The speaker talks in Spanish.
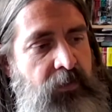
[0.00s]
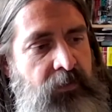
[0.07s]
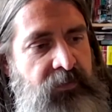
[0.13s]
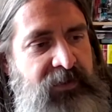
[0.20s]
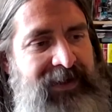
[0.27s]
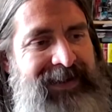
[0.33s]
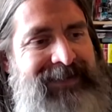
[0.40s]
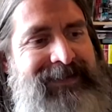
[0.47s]

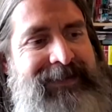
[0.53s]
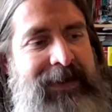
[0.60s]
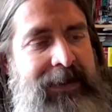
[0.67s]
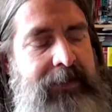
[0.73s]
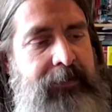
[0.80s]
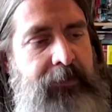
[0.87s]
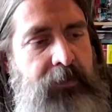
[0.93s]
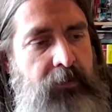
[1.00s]

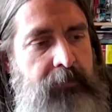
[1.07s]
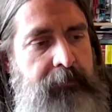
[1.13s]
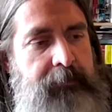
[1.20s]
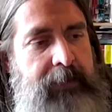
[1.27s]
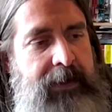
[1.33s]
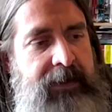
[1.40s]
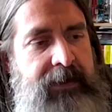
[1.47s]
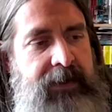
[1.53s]
contratado
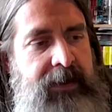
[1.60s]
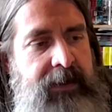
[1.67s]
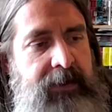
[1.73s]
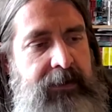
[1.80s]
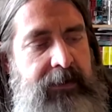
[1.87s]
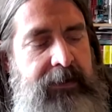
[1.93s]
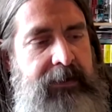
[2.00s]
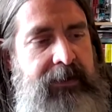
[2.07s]

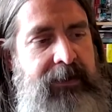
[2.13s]
para